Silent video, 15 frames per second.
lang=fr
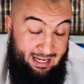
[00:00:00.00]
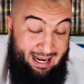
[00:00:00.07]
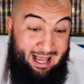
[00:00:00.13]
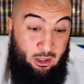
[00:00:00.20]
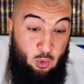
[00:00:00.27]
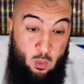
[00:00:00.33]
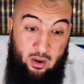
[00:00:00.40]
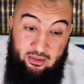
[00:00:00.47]

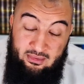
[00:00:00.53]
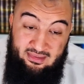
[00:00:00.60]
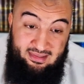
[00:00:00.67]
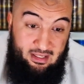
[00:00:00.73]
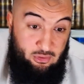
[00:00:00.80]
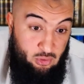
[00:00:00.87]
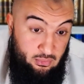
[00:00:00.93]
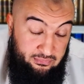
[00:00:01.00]
La croyance,
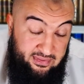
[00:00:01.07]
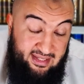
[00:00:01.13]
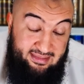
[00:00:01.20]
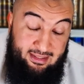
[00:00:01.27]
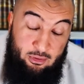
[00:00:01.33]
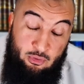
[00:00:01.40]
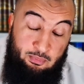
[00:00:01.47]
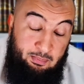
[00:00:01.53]
ça se vit et
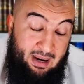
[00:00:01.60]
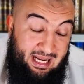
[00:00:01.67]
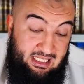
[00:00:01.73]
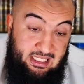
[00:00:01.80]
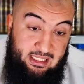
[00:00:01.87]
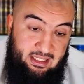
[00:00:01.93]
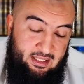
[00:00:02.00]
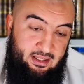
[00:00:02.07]
c'est une
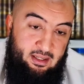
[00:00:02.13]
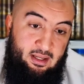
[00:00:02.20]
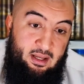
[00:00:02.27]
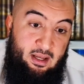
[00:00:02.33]
pratique.